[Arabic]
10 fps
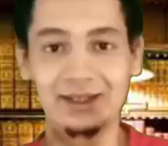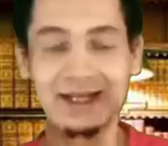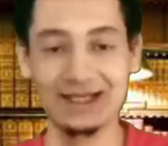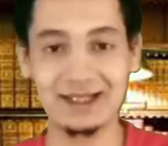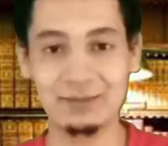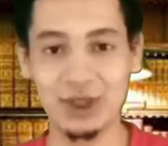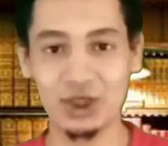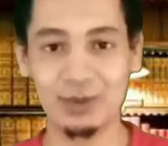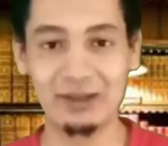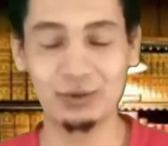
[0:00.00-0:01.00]
السلام
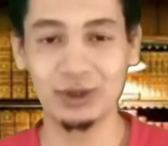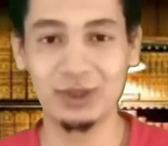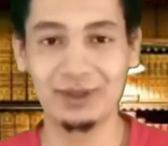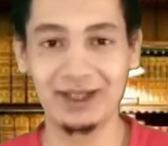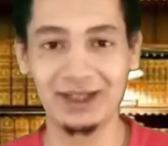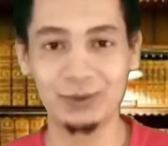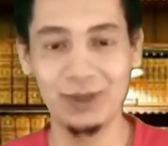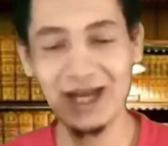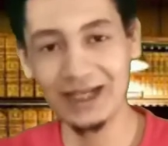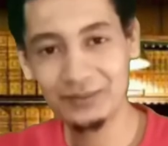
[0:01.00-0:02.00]
عليكم ورحمة الله وبركاته
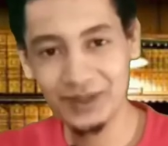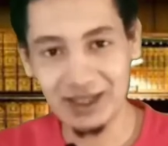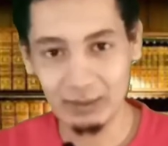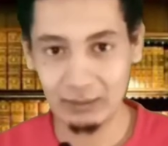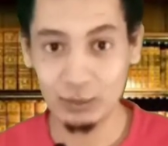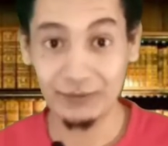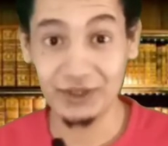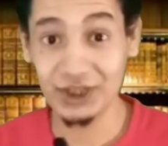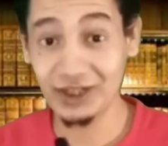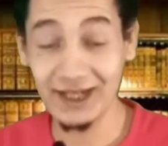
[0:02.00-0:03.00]
أهلا بك يا عمو في
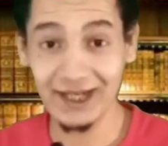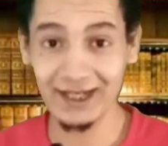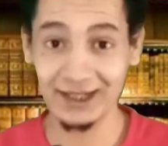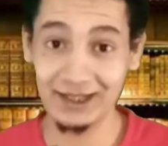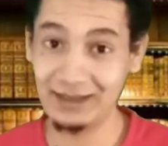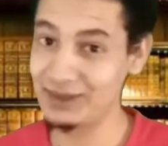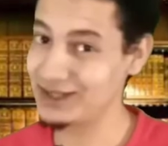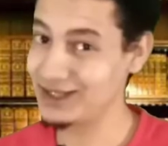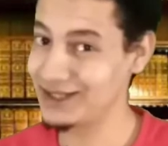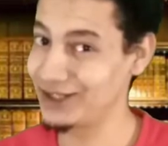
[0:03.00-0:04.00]
شرح آية جديدة من
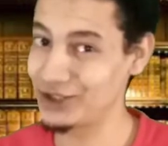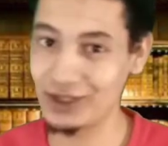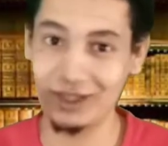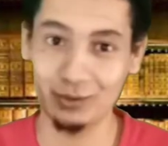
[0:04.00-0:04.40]
سلسلة شرح